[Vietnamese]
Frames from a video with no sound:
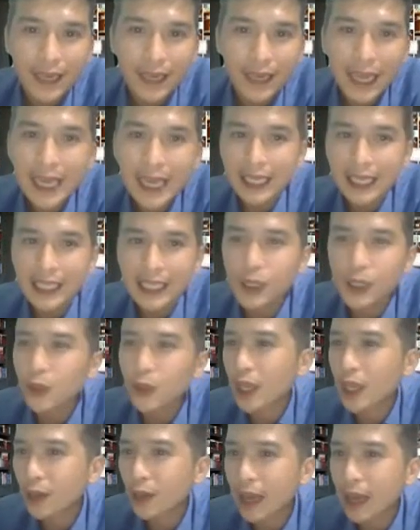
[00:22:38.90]
Và đây là cái siêu
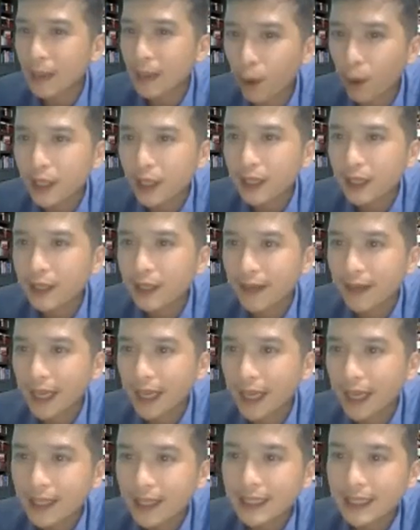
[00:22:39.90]
thị của Amway. Và
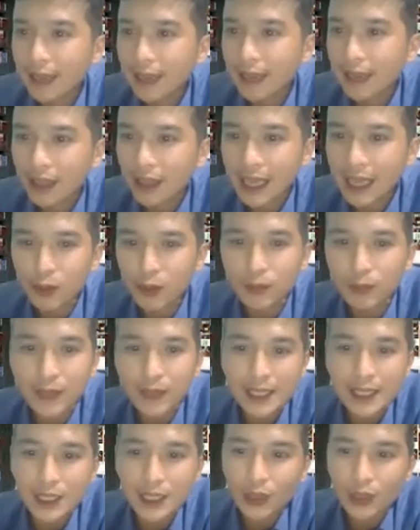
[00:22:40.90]
hiện nay tại Việt Nam chúng
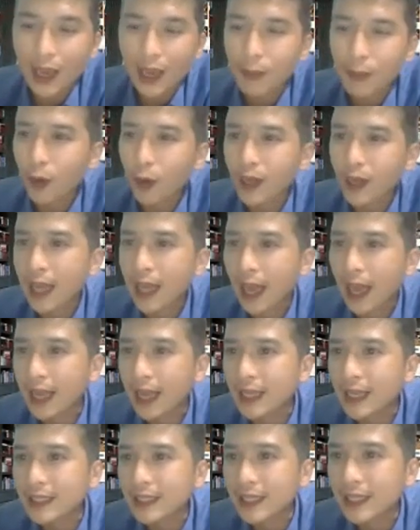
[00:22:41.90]
ta, siêu thị Amway
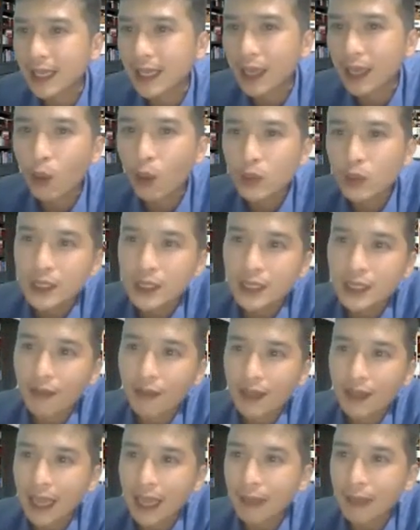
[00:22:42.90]
đã à, đầu tư tại
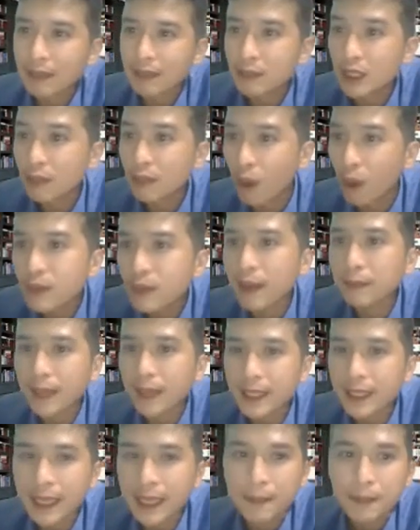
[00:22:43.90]
Việt Nam là mười bốn năm
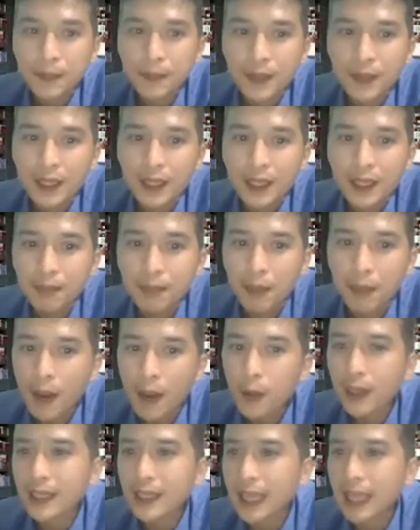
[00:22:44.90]
cả nhà.
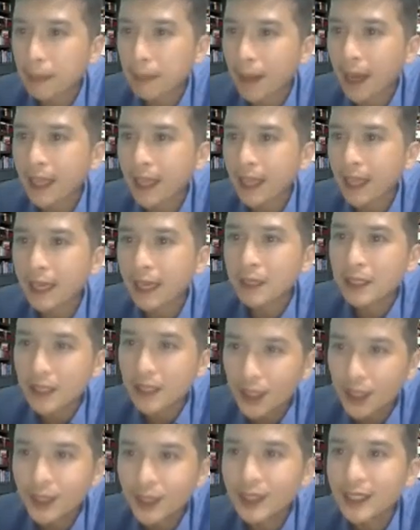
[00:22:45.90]
Mở một cái nhà máy ở Bình
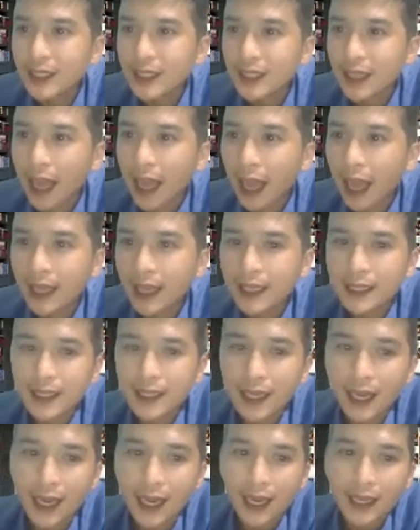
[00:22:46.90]
Dương để
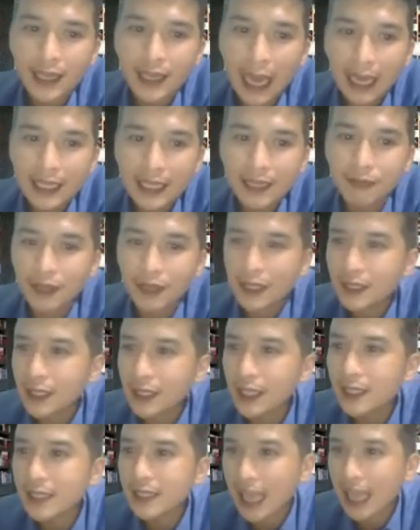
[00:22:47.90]
à, đặt cái vị
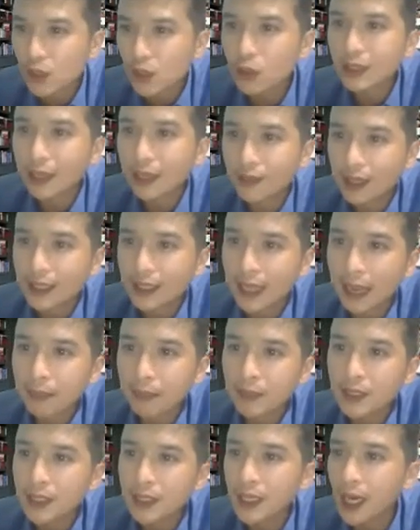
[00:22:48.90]
trí sản xuất tại Việt
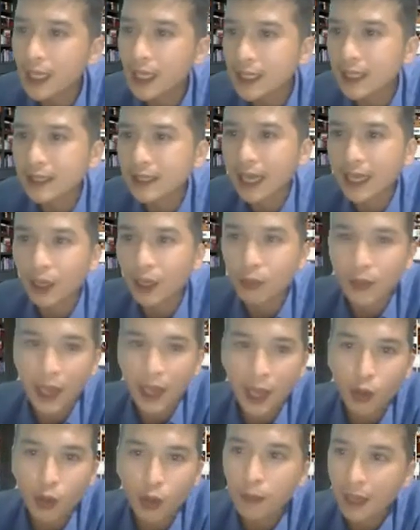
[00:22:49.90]
Nam, đưa hết tất cả công
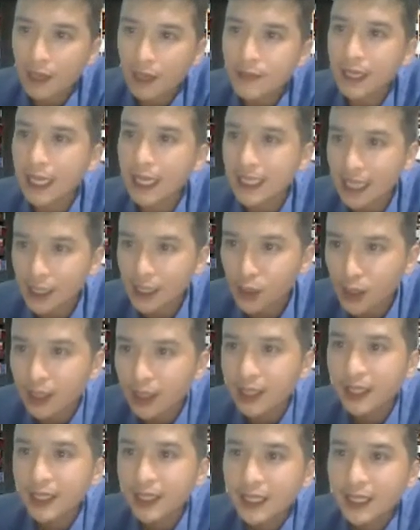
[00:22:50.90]
nghệ của Mỹ về đây sản
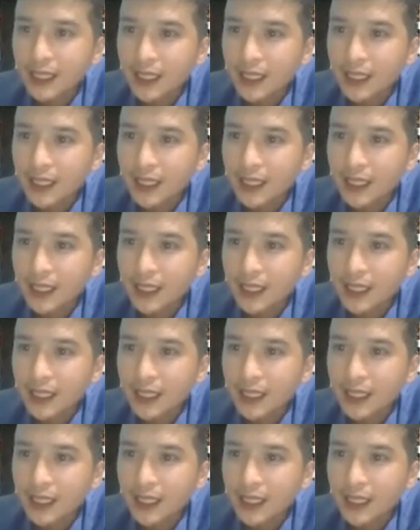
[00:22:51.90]
xuất.